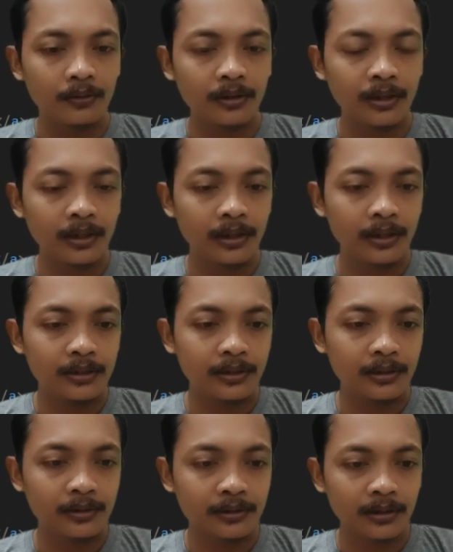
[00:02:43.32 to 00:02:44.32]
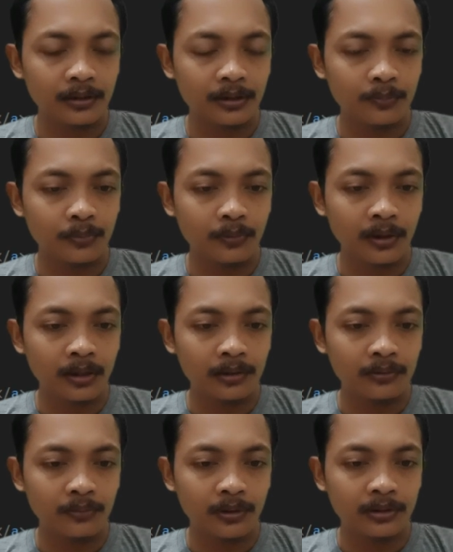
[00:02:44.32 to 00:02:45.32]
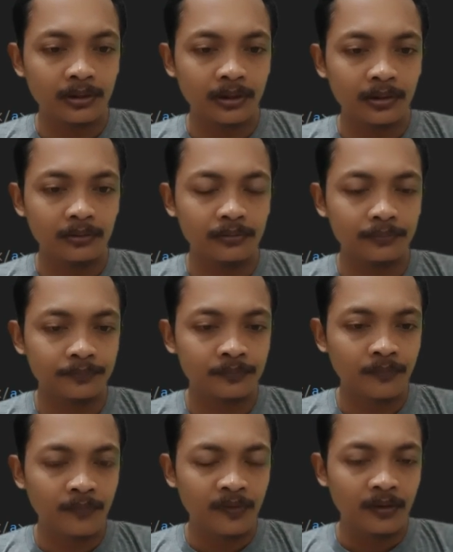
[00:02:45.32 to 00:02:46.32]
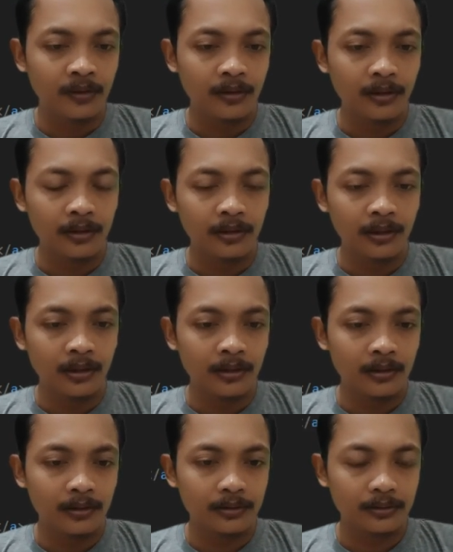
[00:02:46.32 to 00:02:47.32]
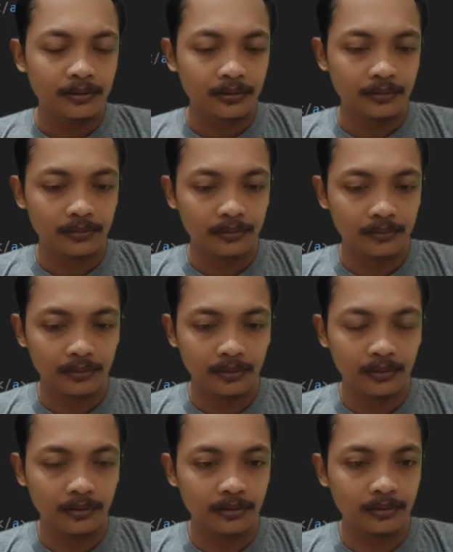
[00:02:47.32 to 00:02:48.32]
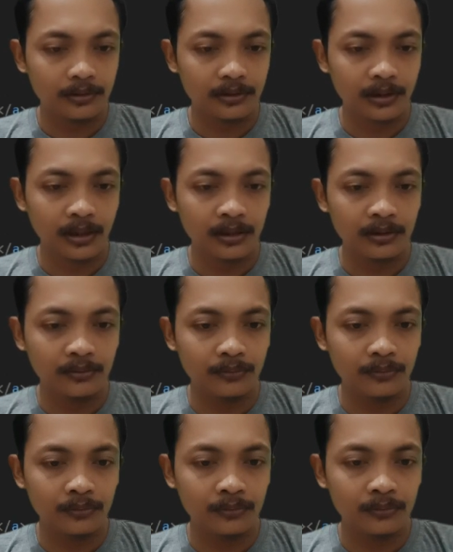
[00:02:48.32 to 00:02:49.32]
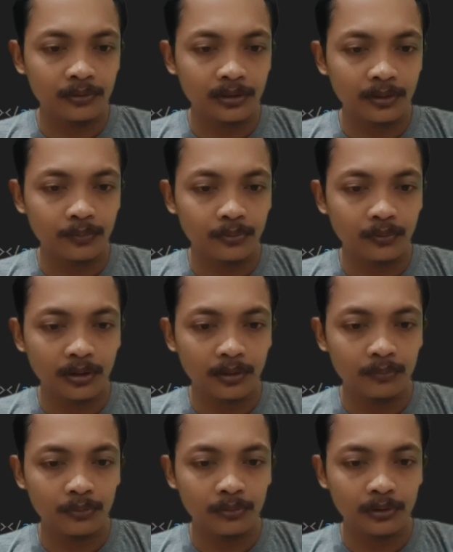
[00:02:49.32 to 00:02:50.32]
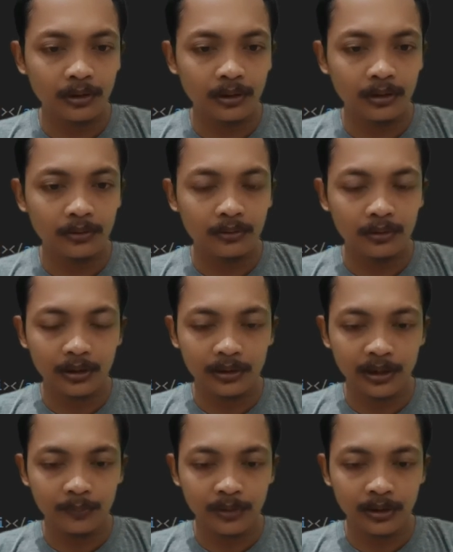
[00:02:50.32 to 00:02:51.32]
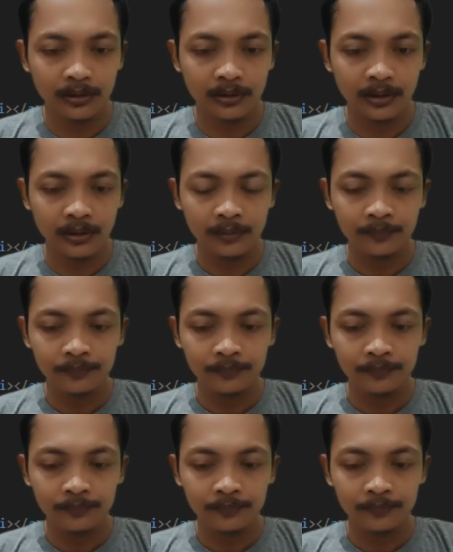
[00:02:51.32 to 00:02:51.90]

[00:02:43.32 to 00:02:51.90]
Oke, sini sudah terbuka keduanya. Kita cari dulu, kita buka model.html-nya.